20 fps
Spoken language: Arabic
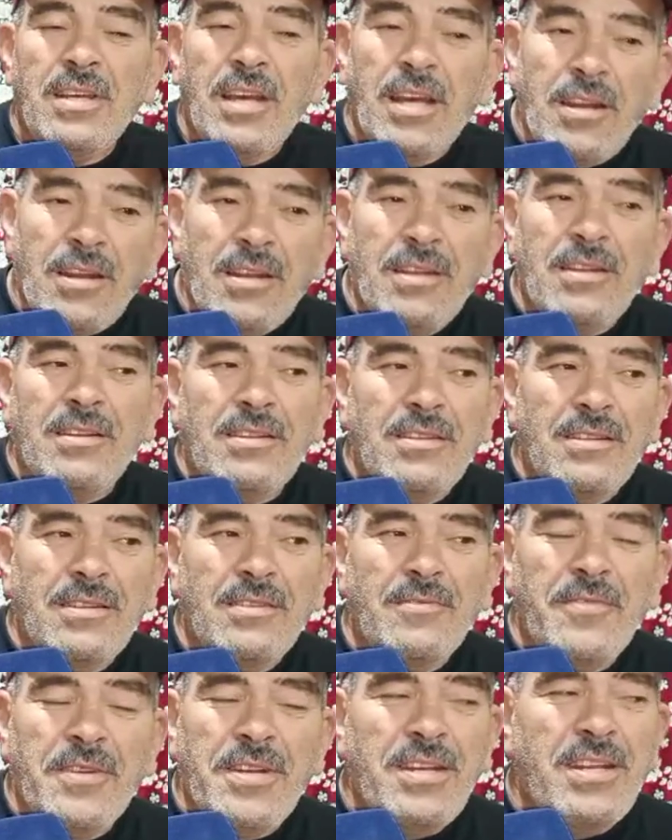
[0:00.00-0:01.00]
فنان
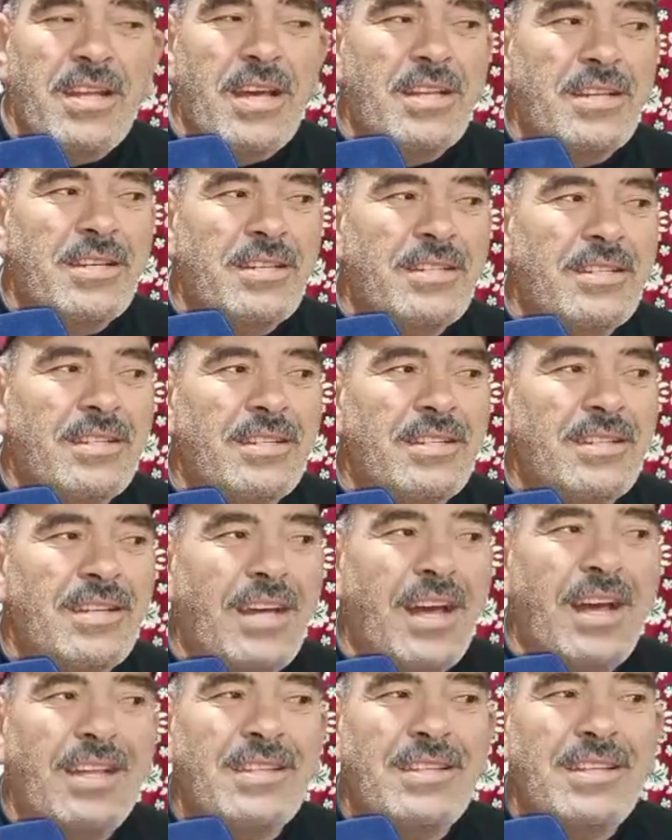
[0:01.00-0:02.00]
فنان
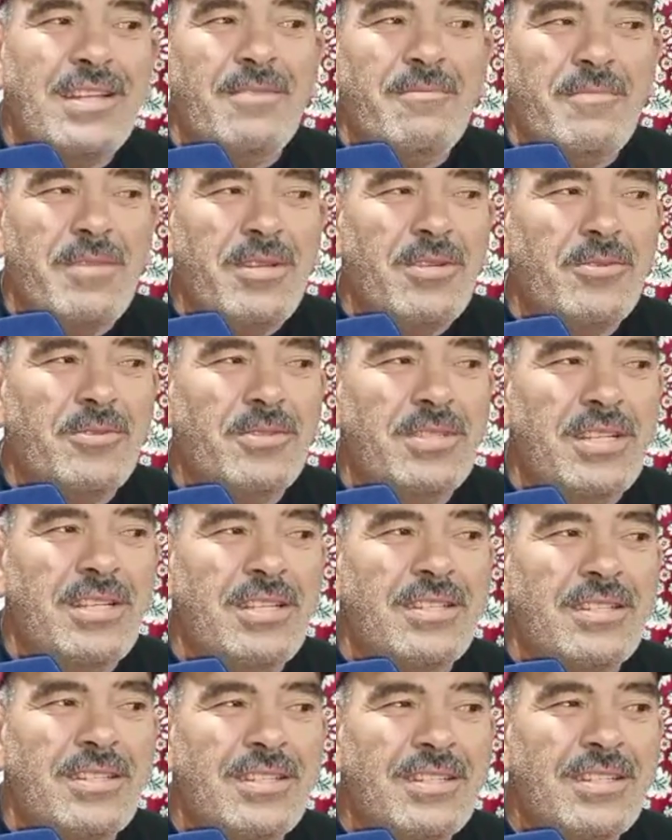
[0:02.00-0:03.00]
عادل الميلودي